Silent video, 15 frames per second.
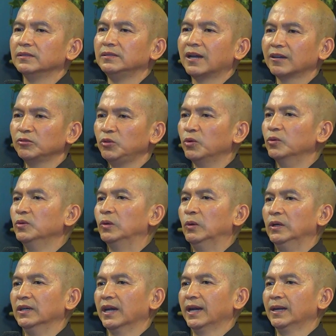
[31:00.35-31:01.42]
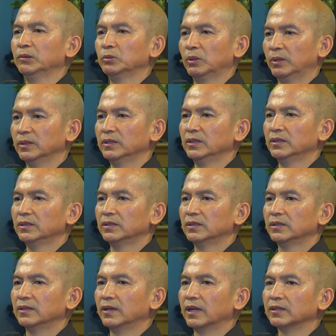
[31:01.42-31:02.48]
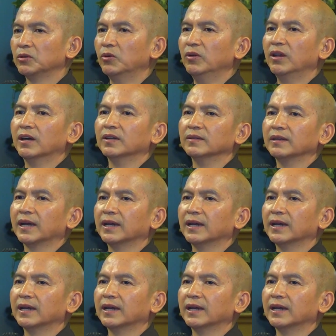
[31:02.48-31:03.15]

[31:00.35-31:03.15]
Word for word: giặt giũ quần áo thôi, là đôi lần